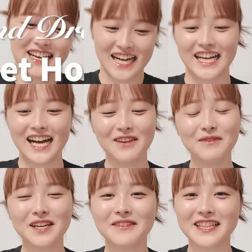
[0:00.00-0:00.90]
はい、あんまり
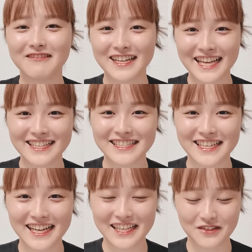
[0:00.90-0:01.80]
みんな話題にし
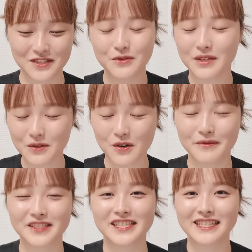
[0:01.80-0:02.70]
てないけど、
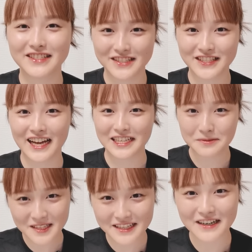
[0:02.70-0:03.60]
スイートホームシーズン3
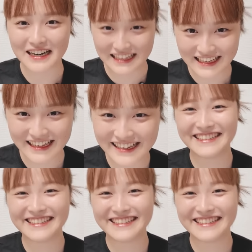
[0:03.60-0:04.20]
始まってるからね。